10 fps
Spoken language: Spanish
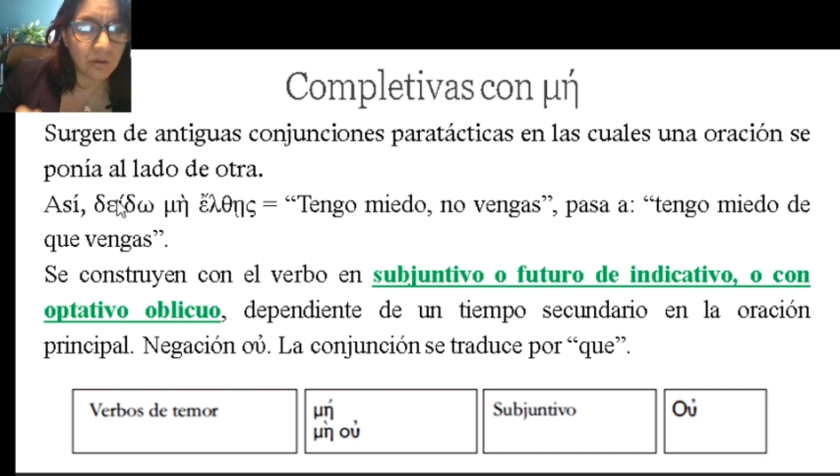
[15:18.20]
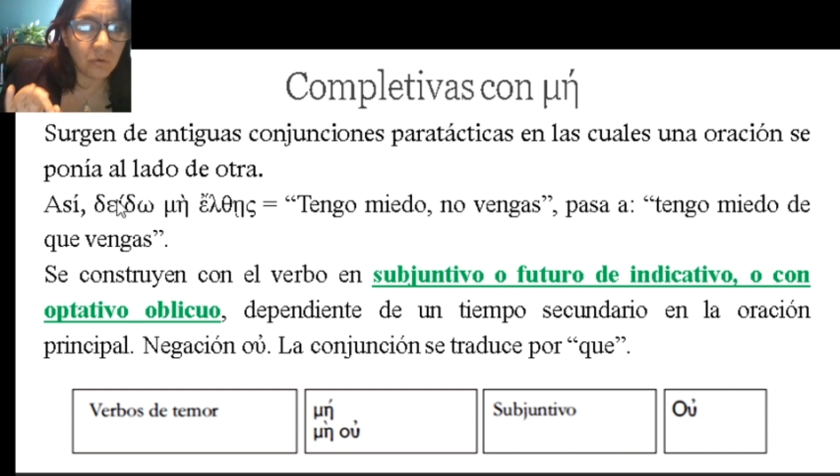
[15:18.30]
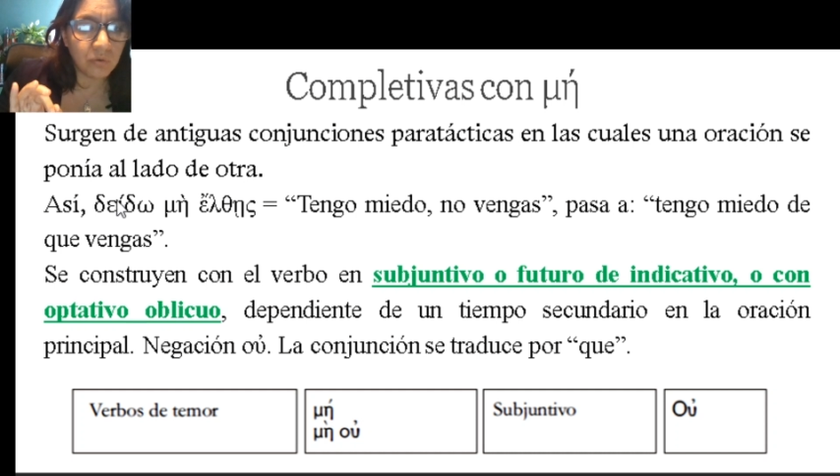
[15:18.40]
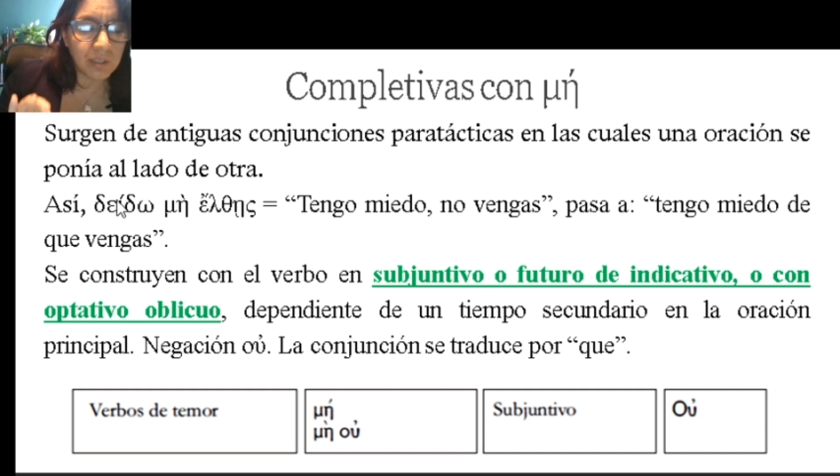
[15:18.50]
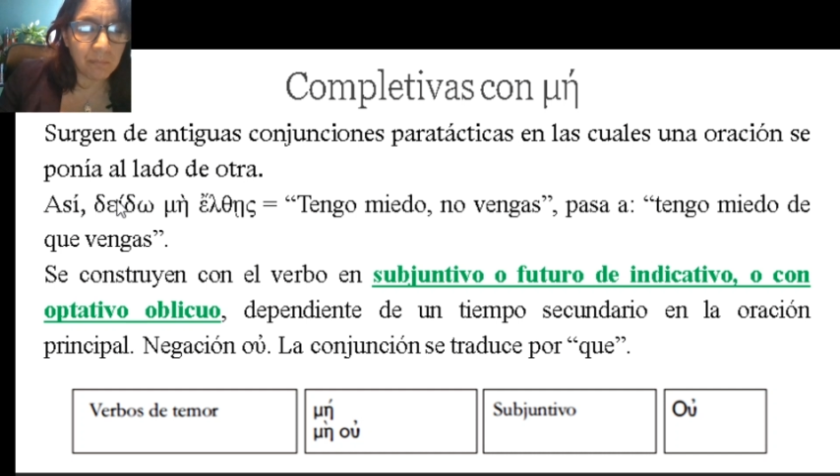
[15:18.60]

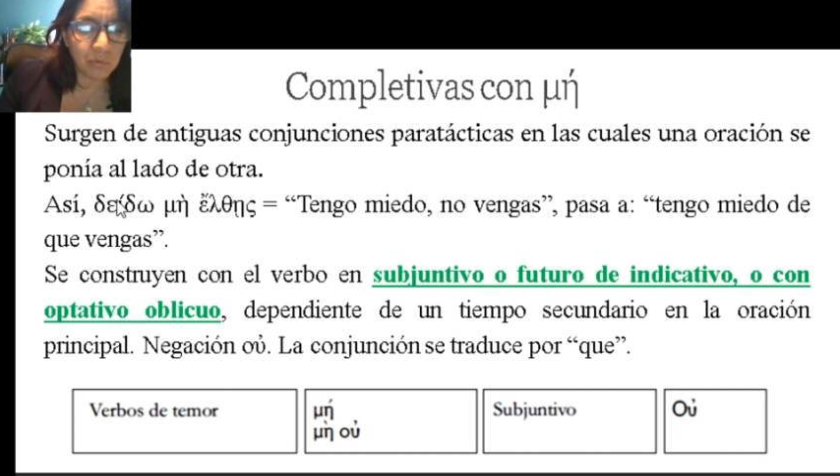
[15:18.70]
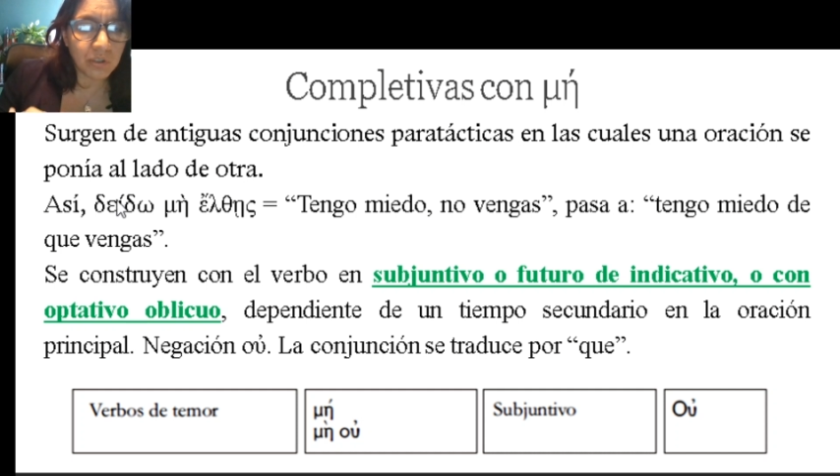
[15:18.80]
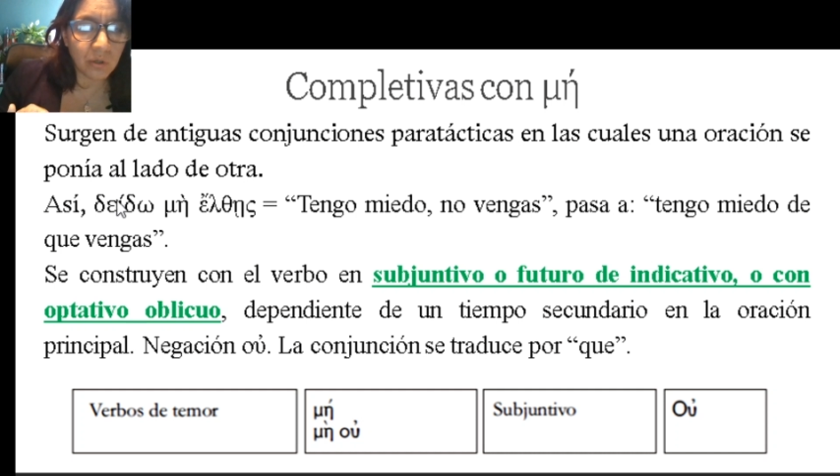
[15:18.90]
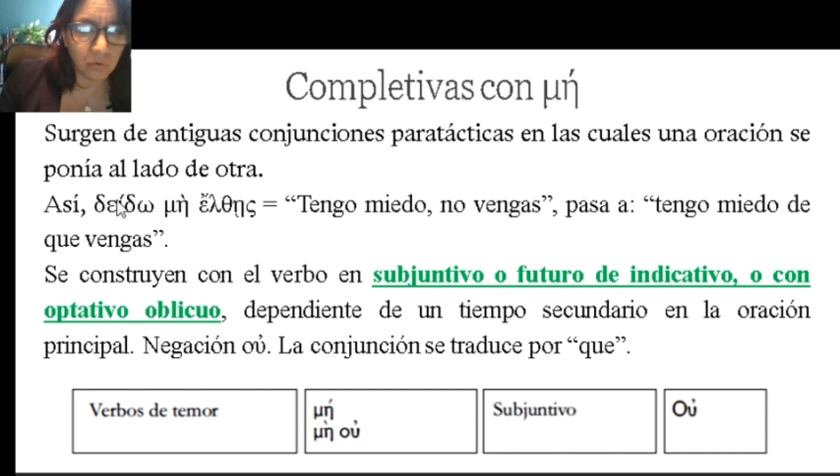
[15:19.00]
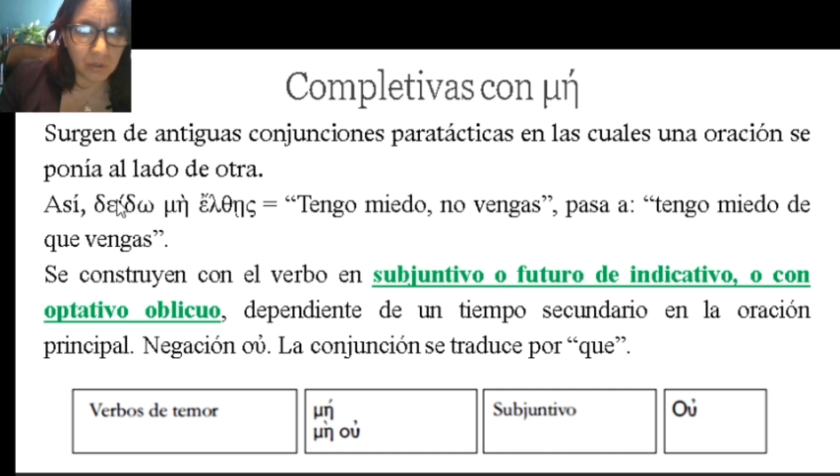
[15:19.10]
un tiempo
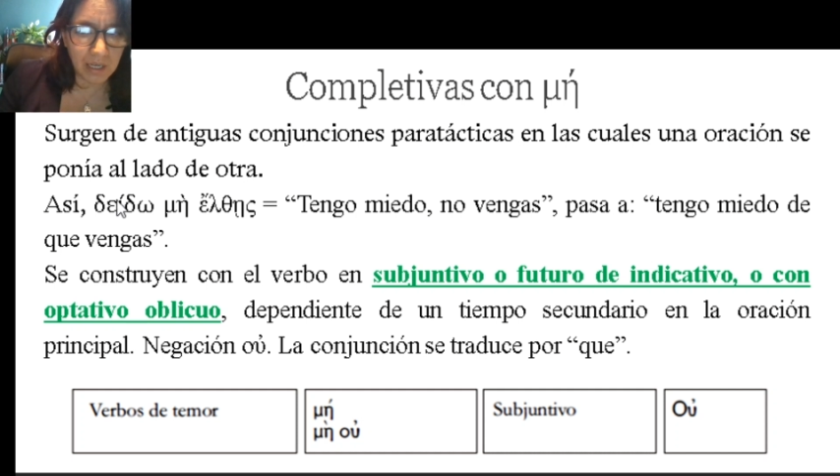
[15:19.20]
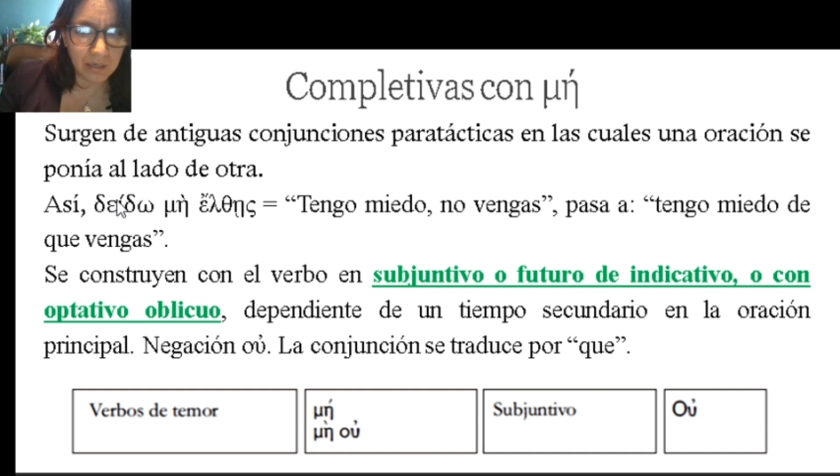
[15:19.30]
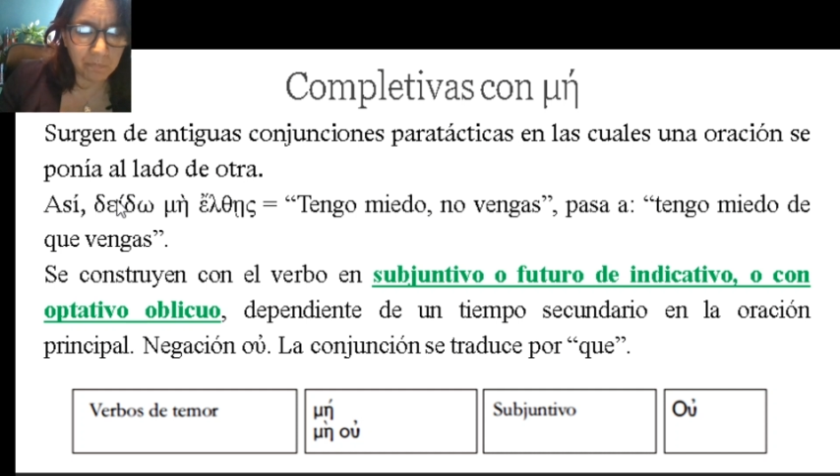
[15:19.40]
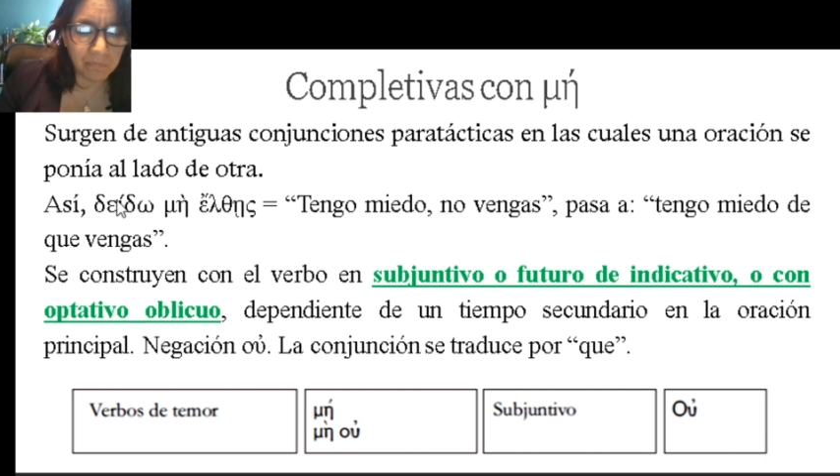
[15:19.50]
secundario.